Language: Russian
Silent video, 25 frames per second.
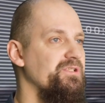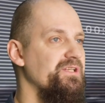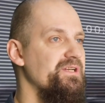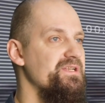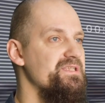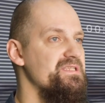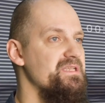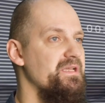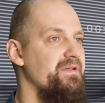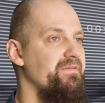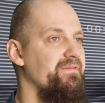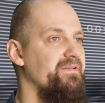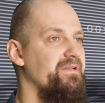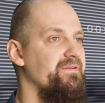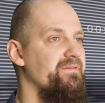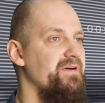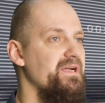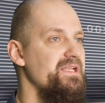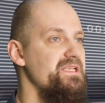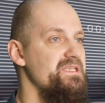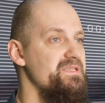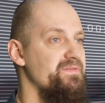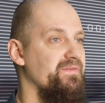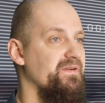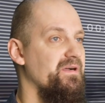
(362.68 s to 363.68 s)
соревновались в
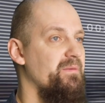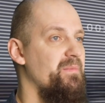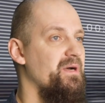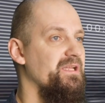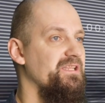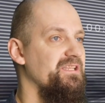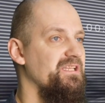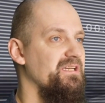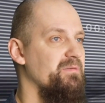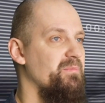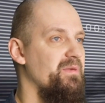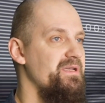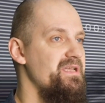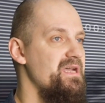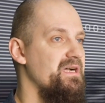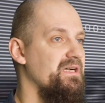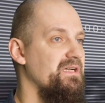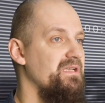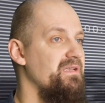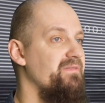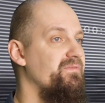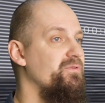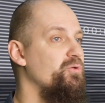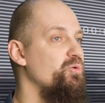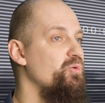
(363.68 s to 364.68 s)
командных боях и в
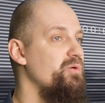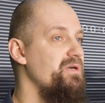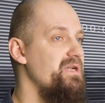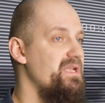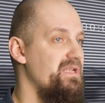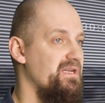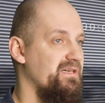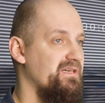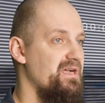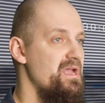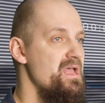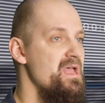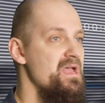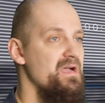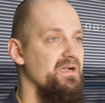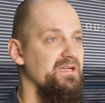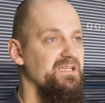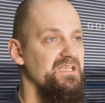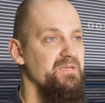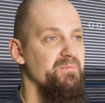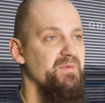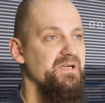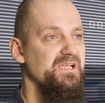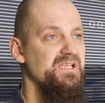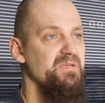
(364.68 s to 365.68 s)
дуэлях, где
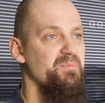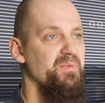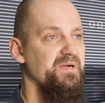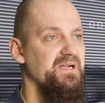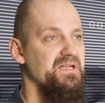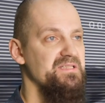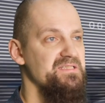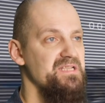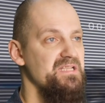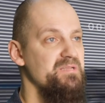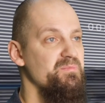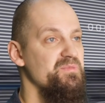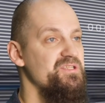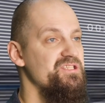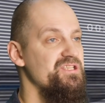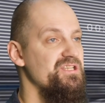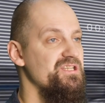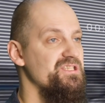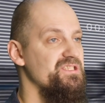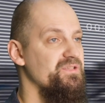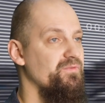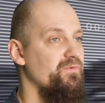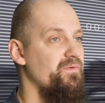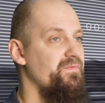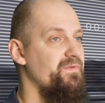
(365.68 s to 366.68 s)
могли показать мастерство
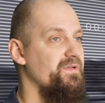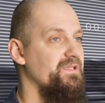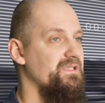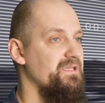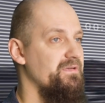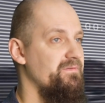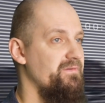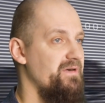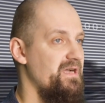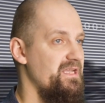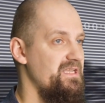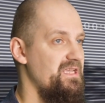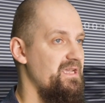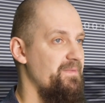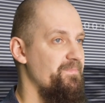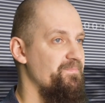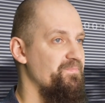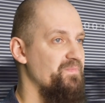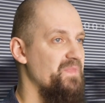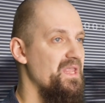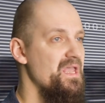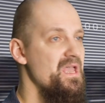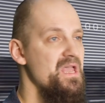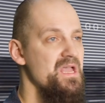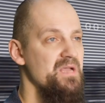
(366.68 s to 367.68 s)
фехтования.
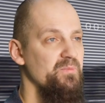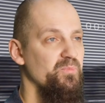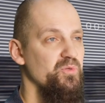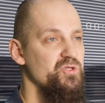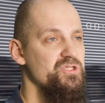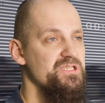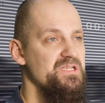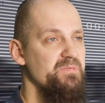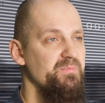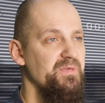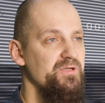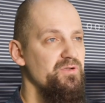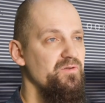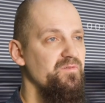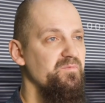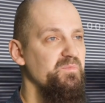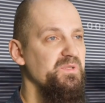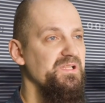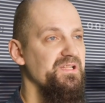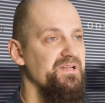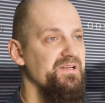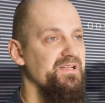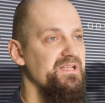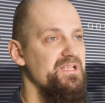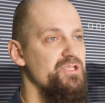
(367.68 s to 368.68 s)
После боев был
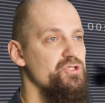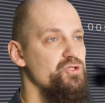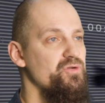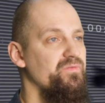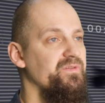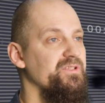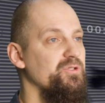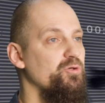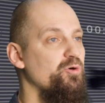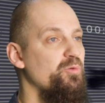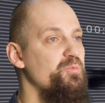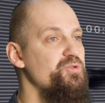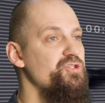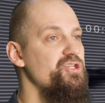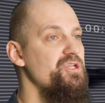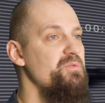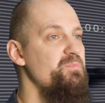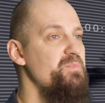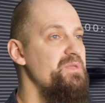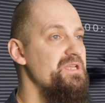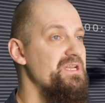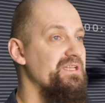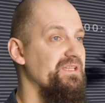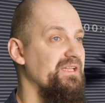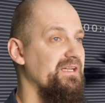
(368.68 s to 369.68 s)
организован общий пир,
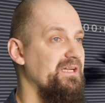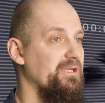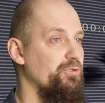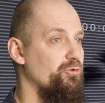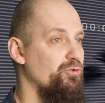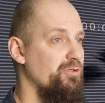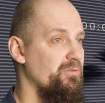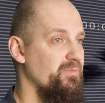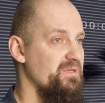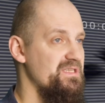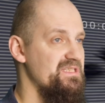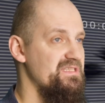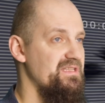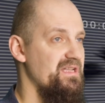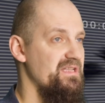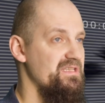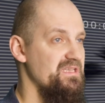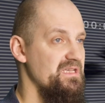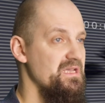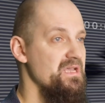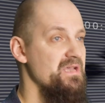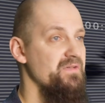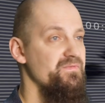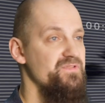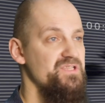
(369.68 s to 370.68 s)
на котором, кстати,
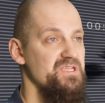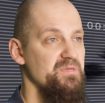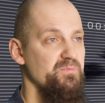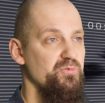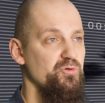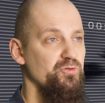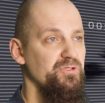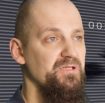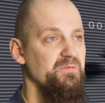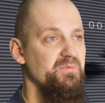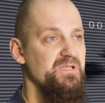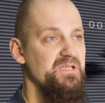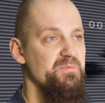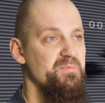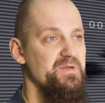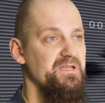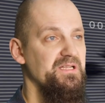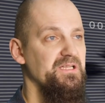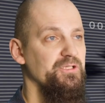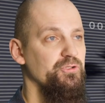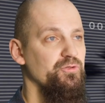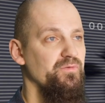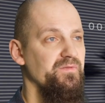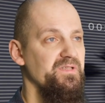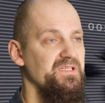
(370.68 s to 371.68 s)
все блюда были
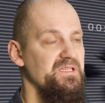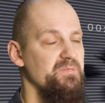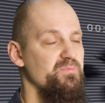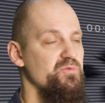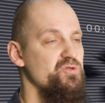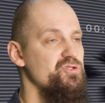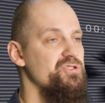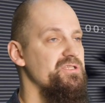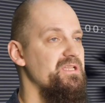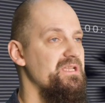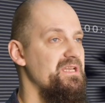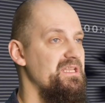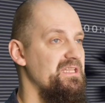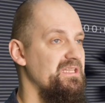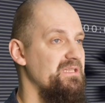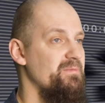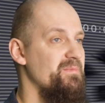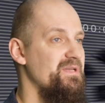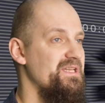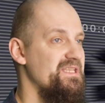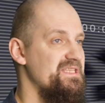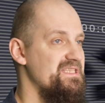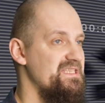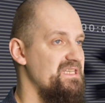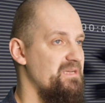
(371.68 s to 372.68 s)
приготовлены по старинным
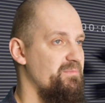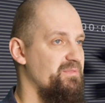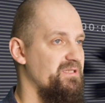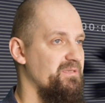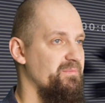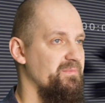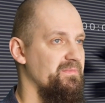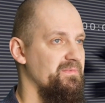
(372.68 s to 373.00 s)
рецептам.